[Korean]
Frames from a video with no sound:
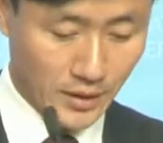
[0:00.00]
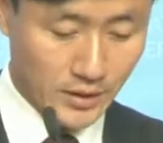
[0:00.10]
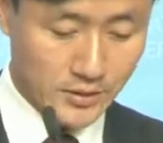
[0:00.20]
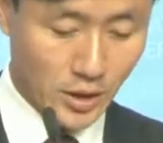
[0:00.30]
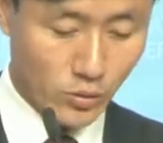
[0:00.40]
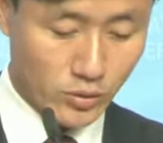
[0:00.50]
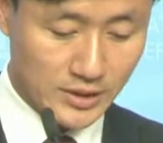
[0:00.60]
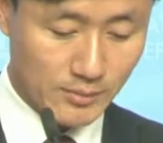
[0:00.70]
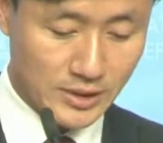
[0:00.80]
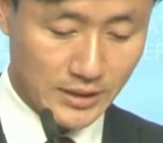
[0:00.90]
세월호
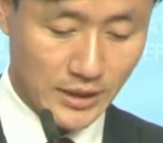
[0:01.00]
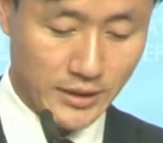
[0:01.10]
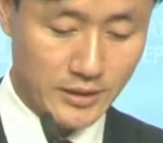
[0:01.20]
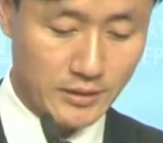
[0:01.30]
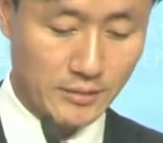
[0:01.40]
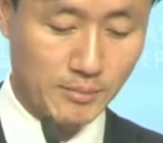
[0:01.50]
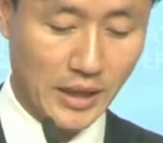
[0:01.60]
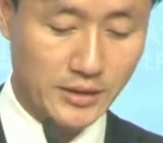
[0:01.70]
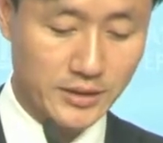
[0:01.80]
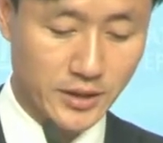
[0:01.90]
참사 당일
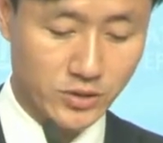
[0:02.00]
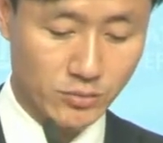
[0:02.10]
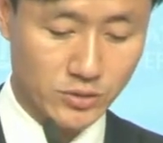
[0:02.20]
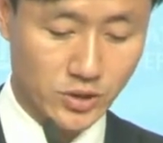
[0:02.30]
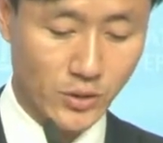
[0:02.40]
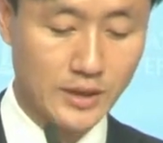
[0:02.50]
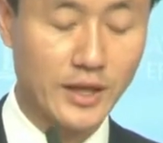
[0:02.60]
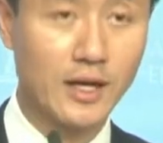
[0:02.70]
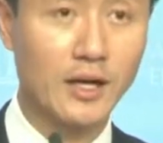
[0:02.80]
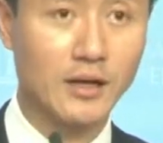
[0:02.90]
박근혜 정부
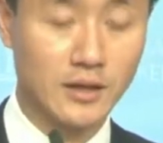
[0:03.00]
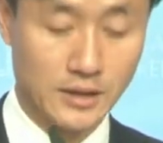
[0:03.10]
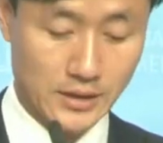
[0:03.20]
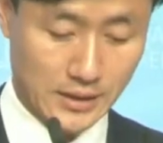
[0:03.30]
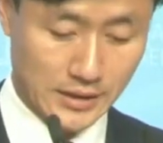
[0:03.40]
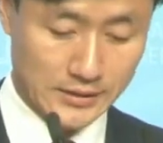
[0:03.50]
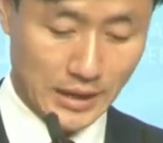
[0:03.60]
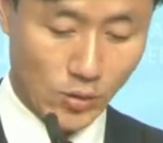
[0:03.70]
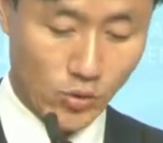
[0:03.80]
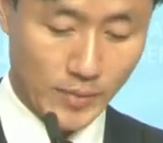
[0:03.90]
청와대가
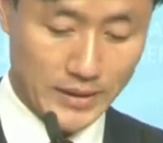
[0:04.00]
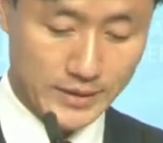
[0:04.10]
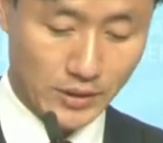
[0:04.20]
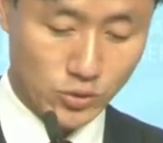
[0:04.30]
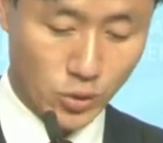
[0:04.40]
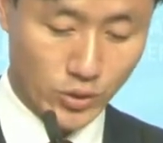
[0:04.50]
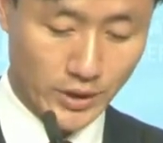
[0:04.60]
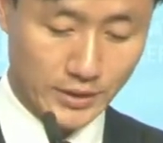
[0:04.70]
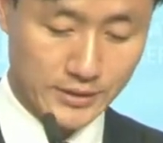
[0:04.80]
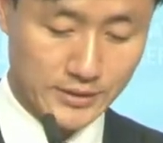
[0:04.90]
사고 발생
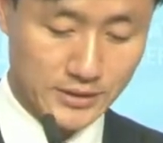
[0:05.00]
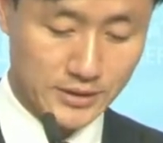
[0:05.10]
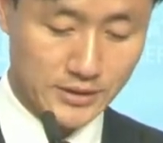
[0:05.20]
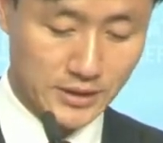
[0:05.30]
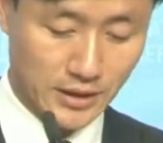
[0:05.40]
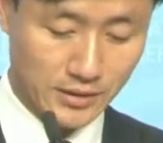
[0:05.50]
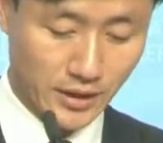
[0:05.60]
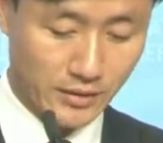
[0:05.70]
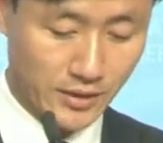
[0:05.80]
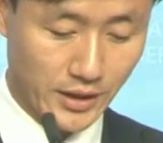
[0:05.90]
초기 늦장
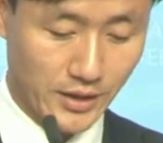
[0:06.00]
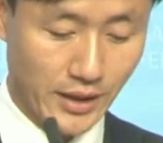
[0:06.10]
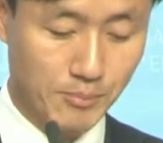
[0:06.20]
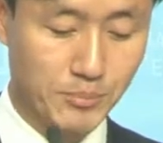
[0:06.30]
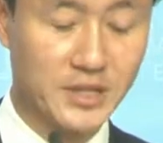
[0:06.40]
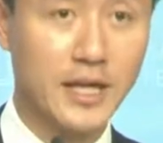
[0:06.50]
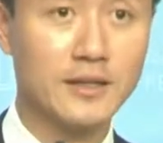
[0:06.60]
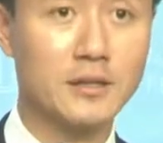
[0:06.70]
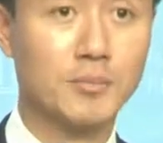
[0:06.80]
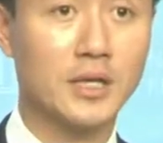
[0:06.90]
대응에 대한
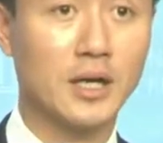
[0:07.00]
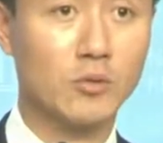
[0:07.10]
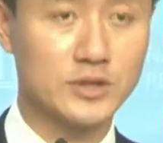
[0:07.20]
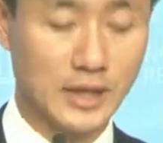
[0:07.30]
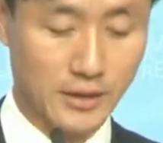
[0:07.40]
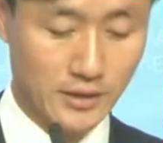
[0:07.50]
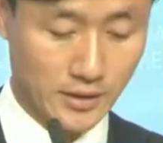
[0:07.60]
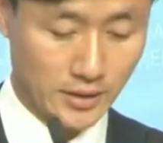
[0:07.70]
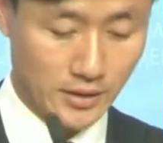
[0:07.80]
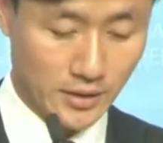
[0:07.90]
비난을 피하고자
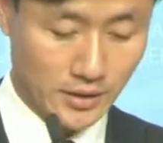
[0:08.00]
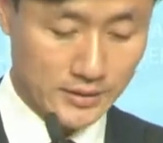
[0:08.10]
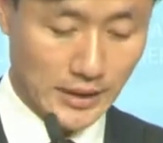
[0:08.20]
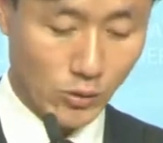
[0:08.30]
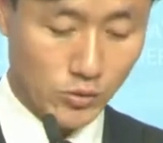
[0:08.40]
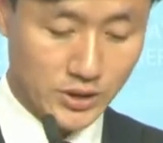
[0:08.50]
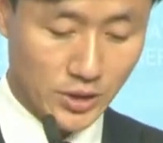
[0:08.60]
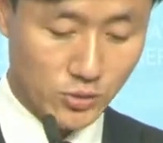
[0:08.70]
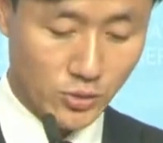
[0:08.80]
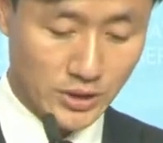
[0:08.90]
사고
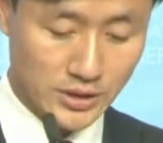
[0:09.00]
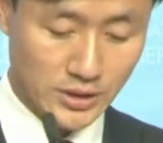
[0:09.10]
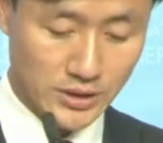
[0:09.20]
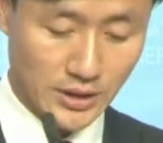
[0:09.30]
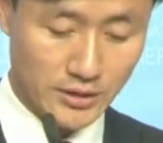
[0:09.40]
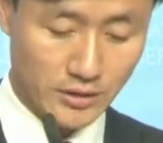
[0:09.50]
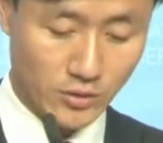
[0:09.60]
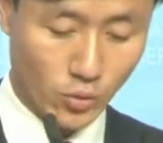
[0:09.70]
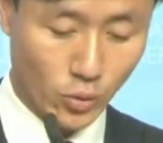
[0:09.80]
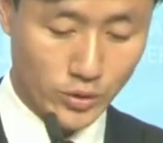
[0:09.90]
최초 인지 시간을
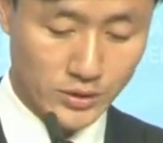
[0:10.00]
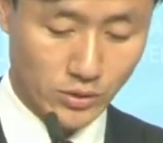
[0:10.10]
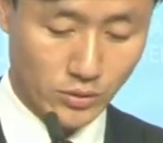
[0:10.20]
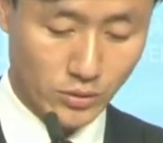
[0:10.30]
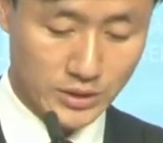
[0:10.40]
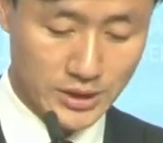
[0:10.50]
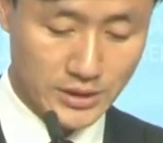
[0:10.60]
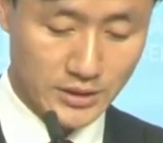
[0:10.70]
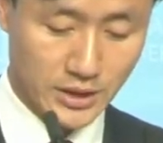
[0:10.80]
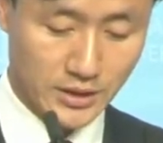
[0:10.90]
고의적으로
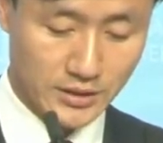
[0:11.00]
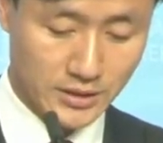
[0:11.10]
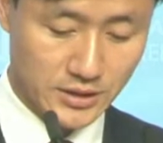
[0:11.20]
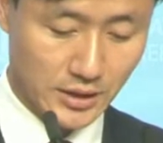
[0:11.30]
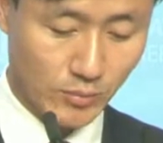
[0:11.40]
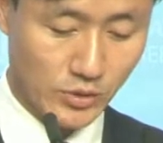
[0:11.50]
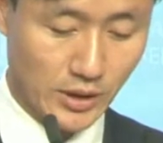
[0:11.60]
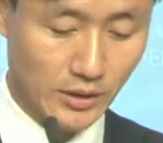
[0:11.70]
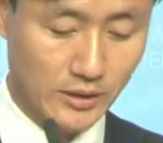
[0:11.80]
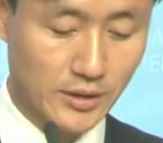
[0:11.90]
실제 인지
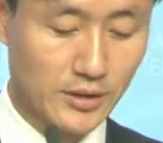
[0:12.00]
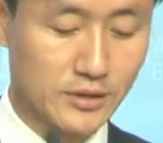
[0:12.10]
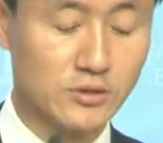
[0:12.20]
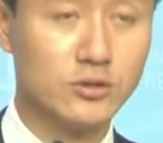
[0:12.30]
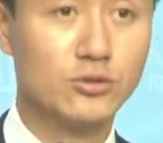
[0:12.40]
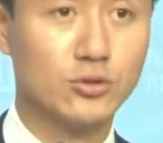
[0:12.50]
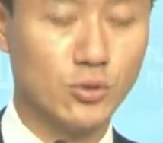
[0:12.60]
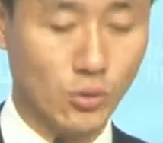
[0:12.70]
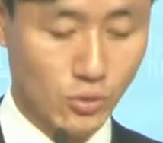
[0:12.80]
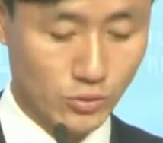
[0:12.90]
시간보다
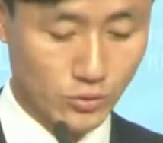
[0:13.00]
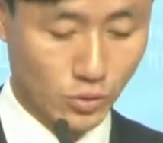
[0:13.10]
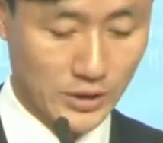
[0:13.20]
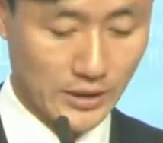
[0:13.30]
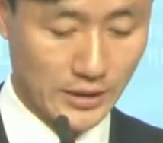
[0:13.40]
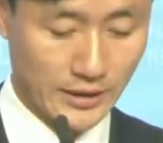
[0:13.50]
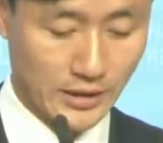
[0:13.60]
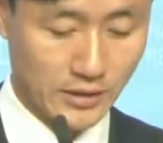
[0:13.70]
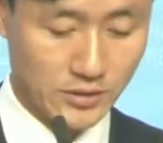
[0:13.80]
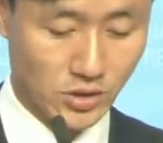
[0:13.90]
늦추도록 조작을
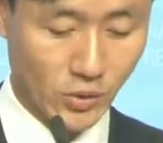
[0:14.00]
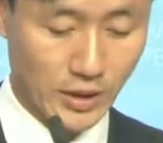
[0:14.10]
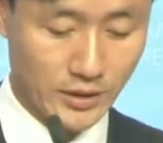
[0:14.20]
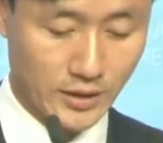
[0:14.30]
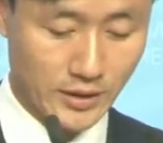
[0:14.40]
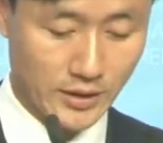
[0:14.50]
했다는 정황이